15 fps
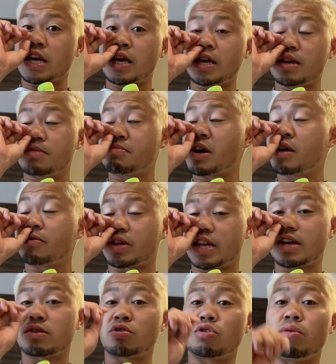合前は
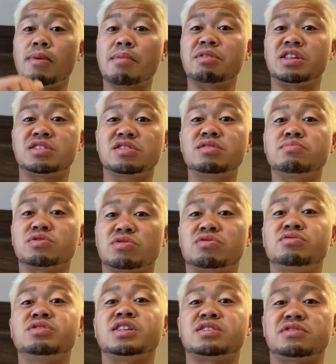ね、こまめに水分
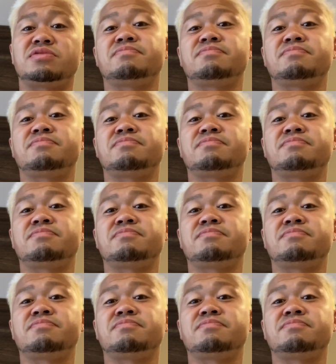取るんです。